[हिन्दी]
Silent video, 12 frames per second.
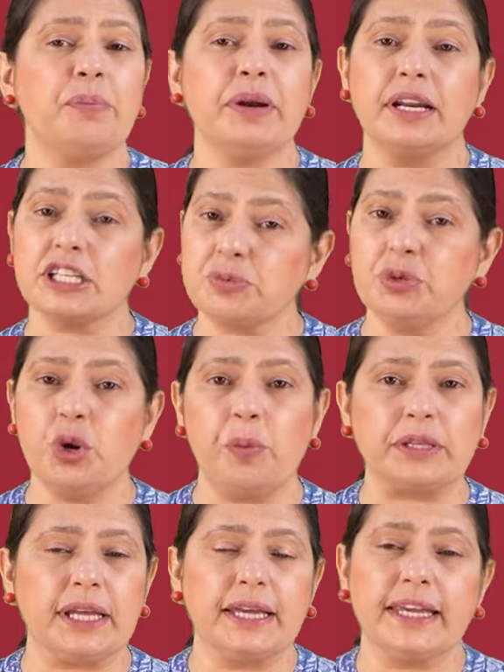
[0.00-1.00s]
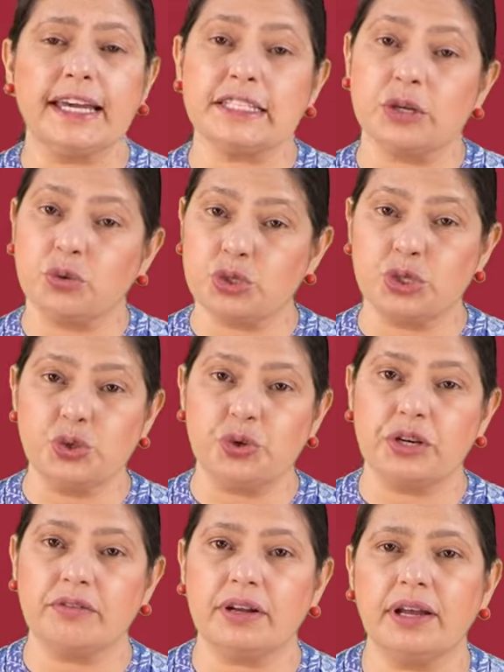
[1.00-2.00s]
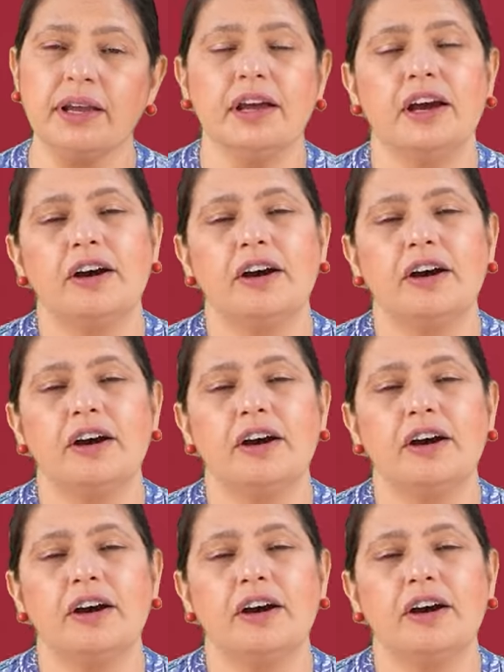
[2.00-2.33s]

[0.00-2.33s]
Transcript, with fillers: पर लक्ष्मी को पता है कि ऐसा कुछ नहीं होने वाला है